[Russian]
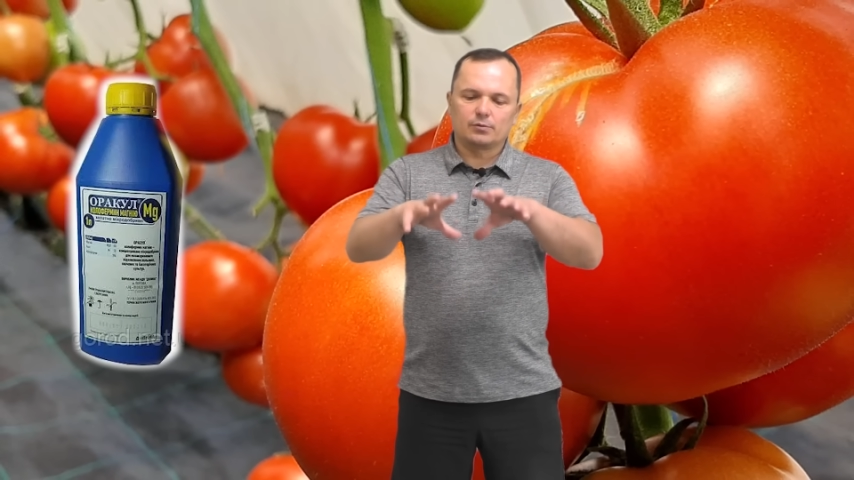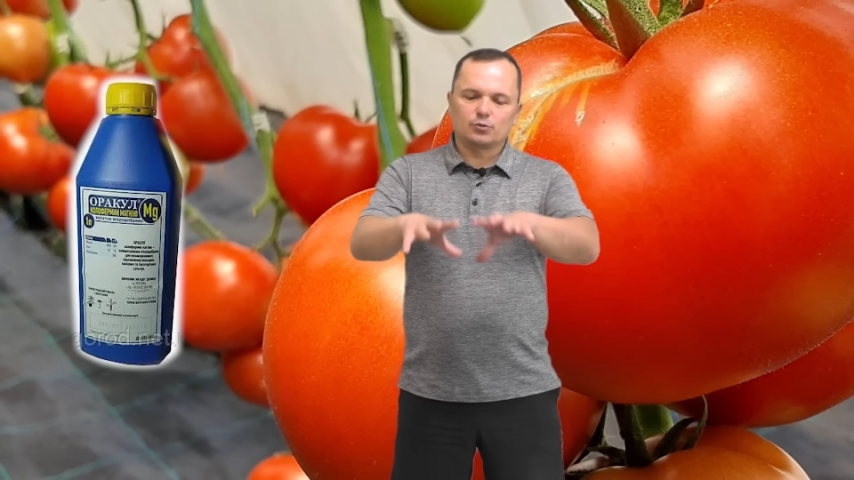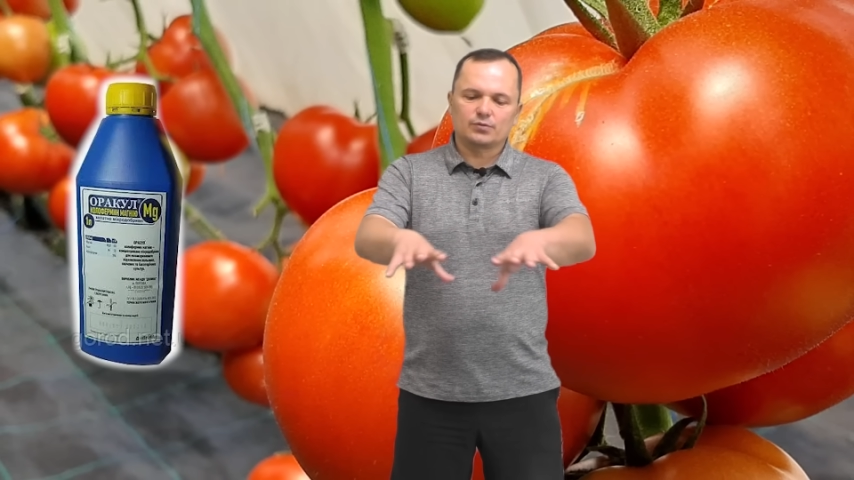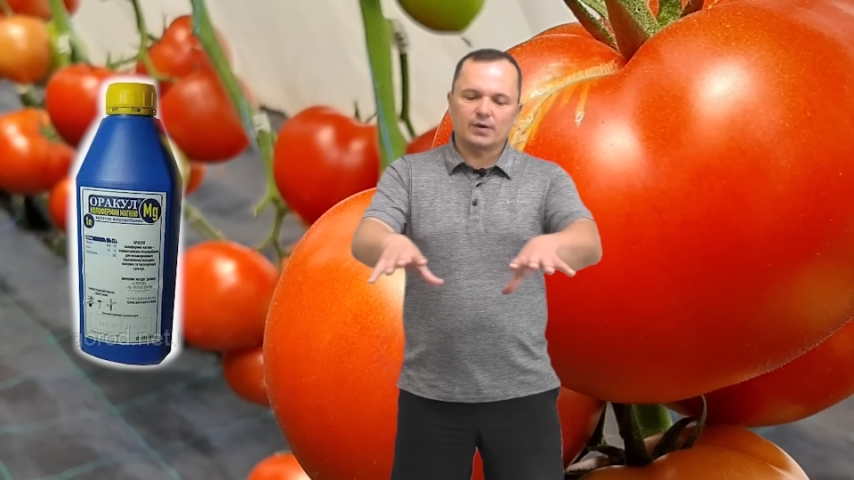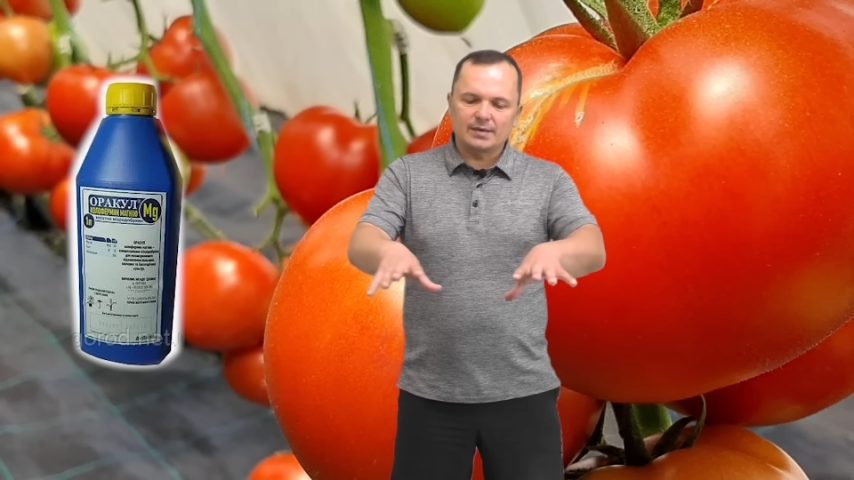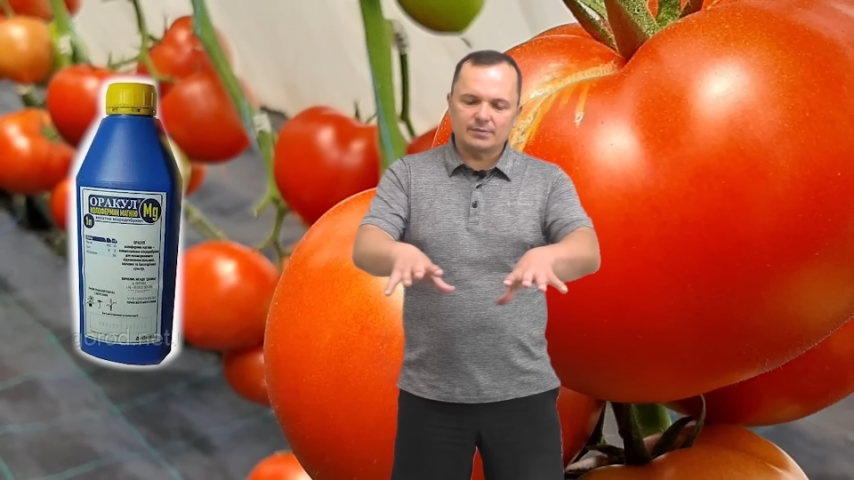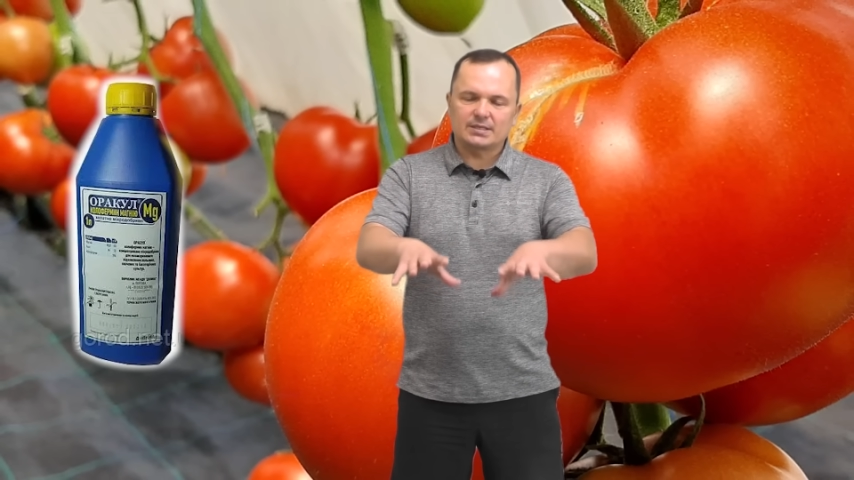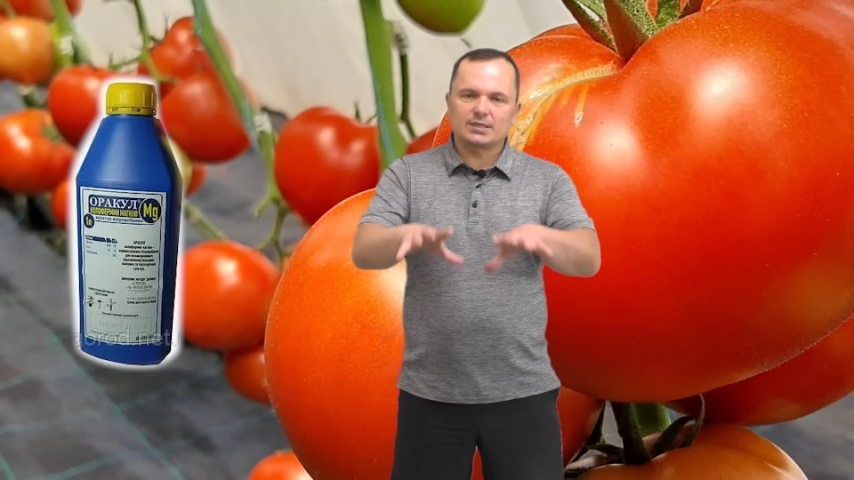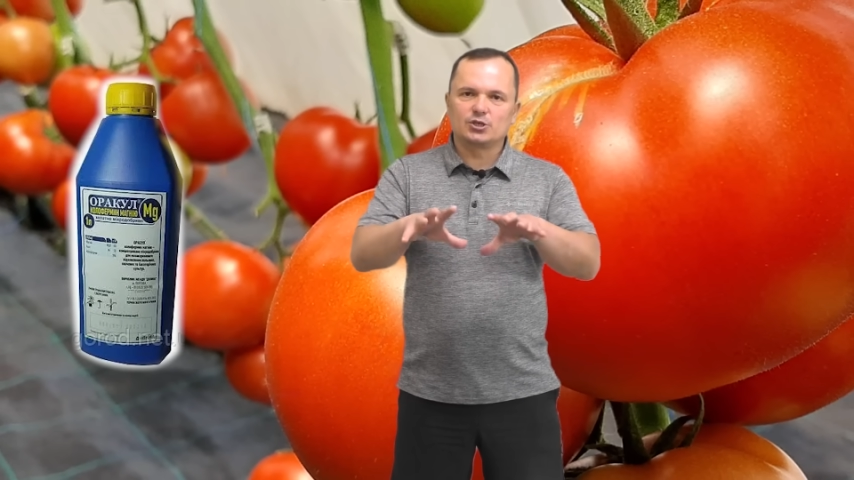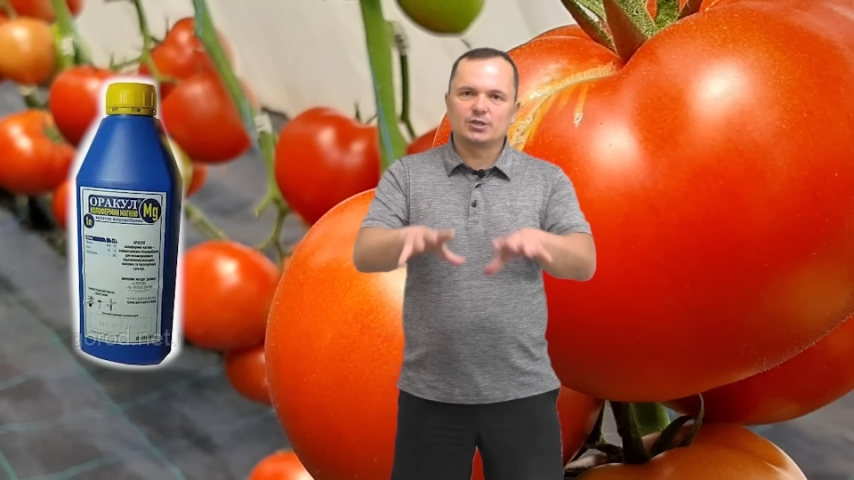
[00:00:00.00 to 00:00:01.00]

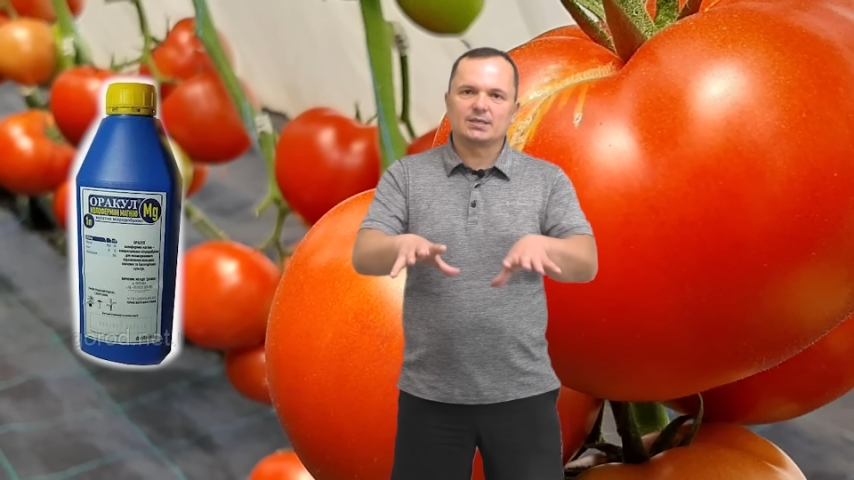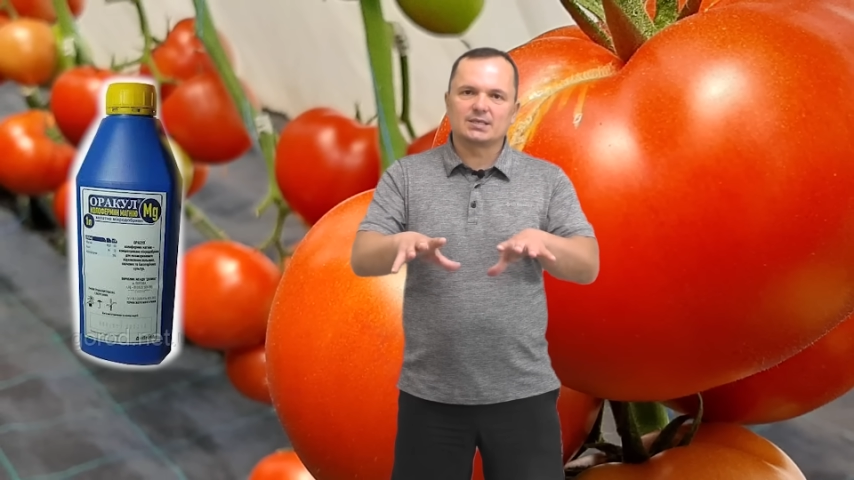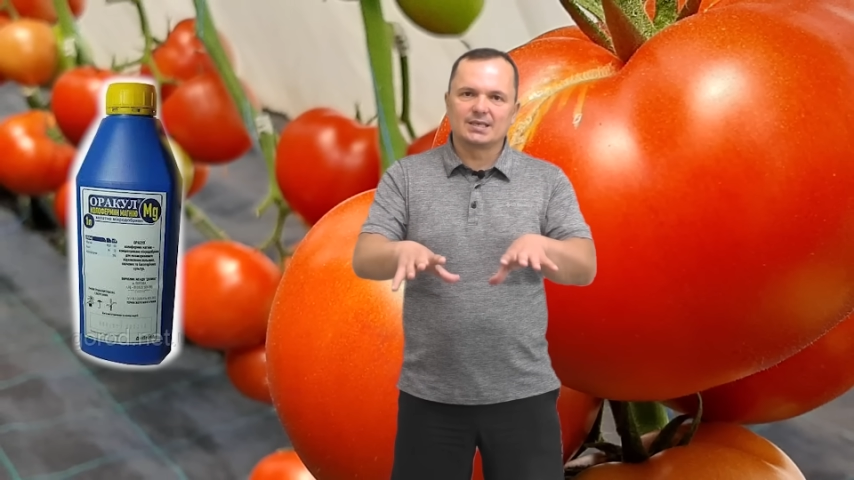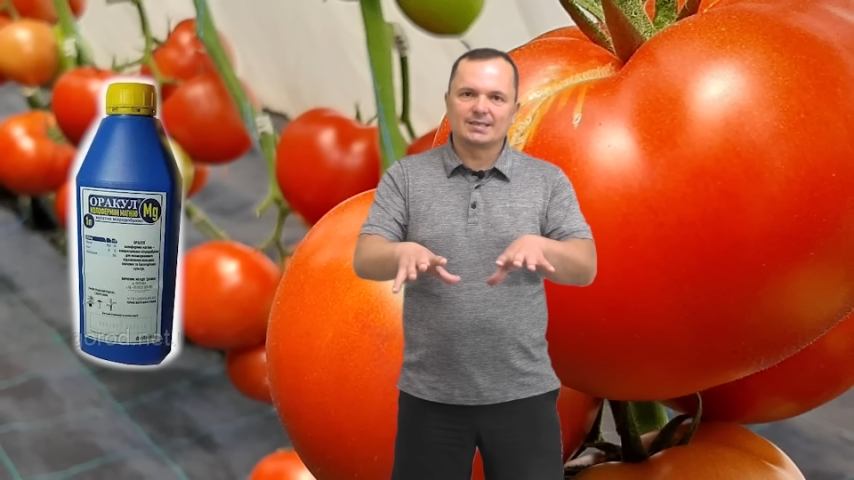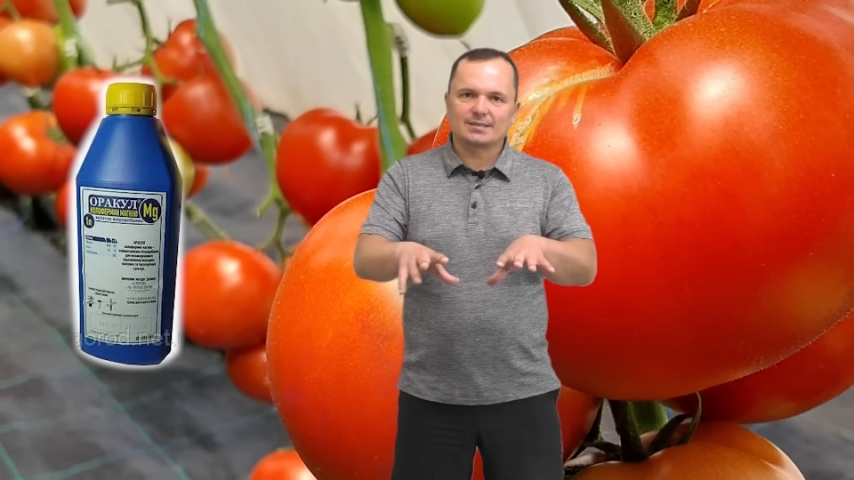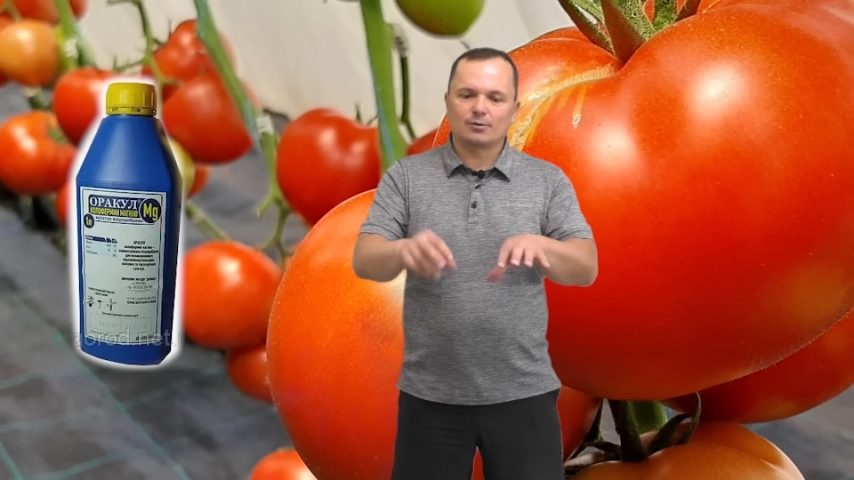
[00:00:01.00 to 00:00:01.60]
усваивается через лист.